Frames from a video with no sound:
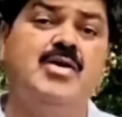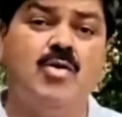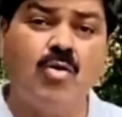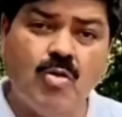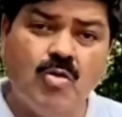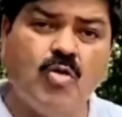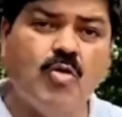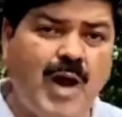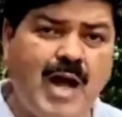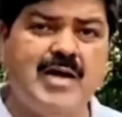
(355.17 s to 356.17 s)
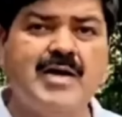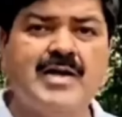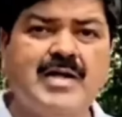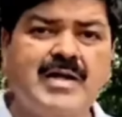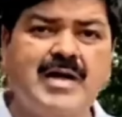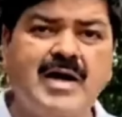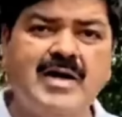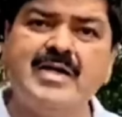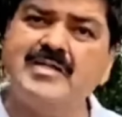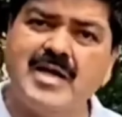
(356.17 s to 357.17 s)
लोगों को गुमराह करने के लिए कहा
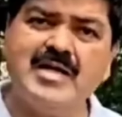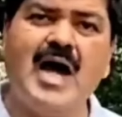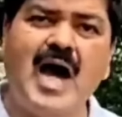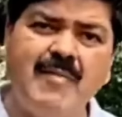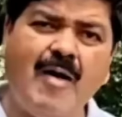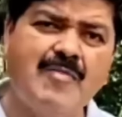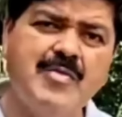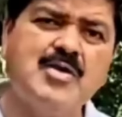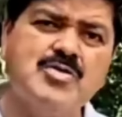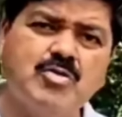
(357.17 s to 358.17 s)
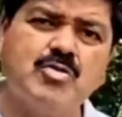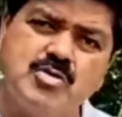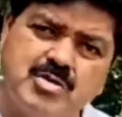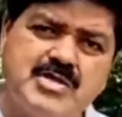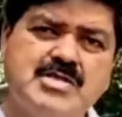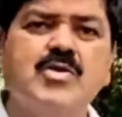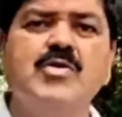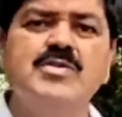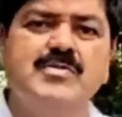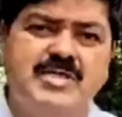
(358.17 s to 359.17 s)
गया ताकि आम आदमी इसको 230
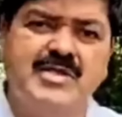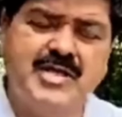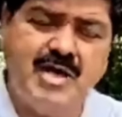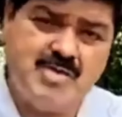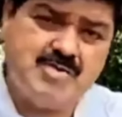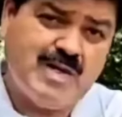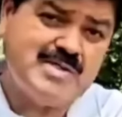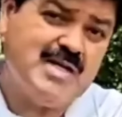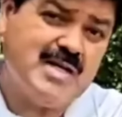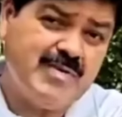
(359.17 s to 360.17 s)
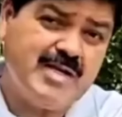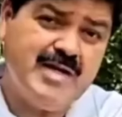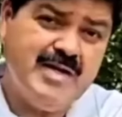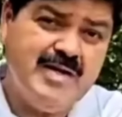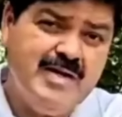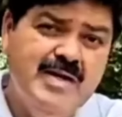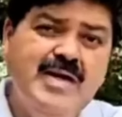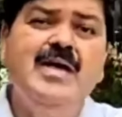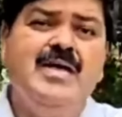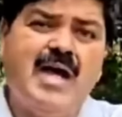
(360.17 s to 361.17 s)
किलो ही समझे क्या वो इस बात से अनभिज्ञ है
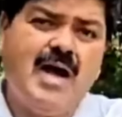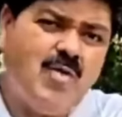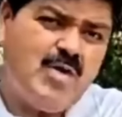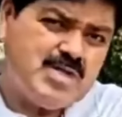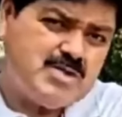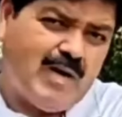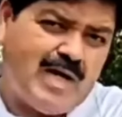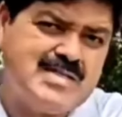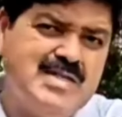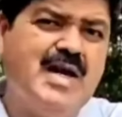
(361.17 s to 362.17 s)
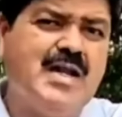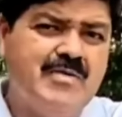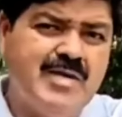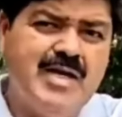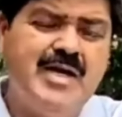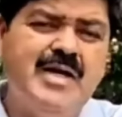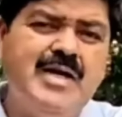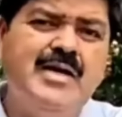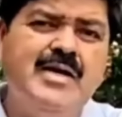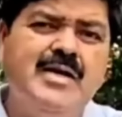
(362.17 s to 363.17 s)
क्या वो इस बात से अनभिज्ञ
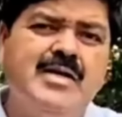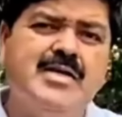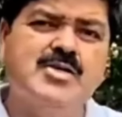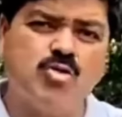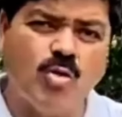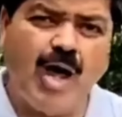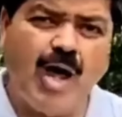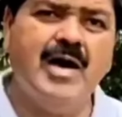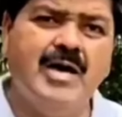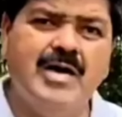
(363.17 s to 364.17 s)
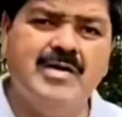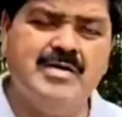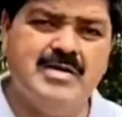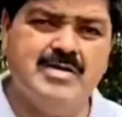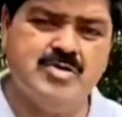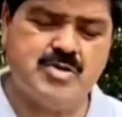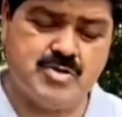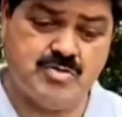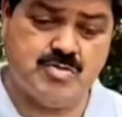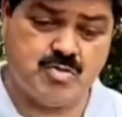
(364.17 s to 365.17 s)
है कि सोना जिस
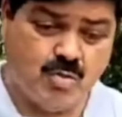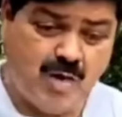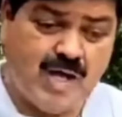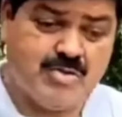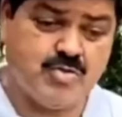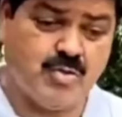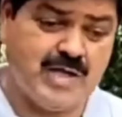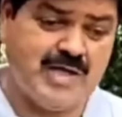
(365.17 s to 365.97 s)
सोना सोने